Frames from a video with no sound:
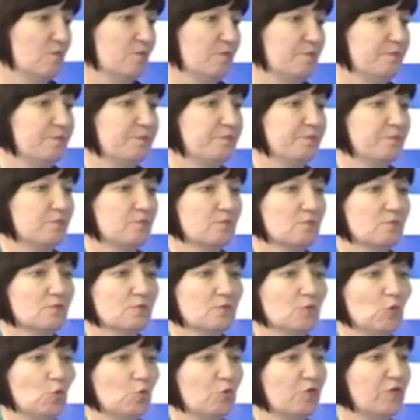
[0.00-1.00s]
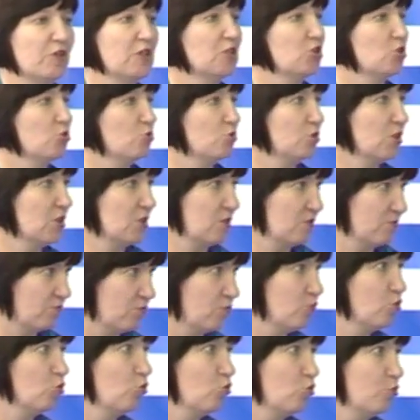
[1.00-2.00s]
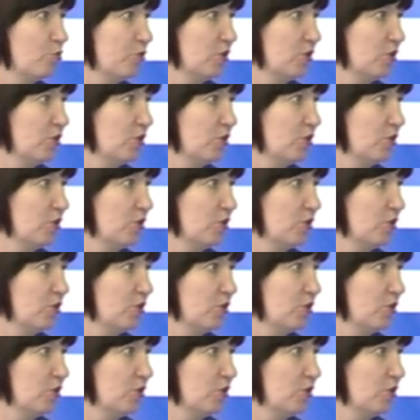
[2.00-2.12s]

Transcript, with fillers: ну, бывает, что я свой опыт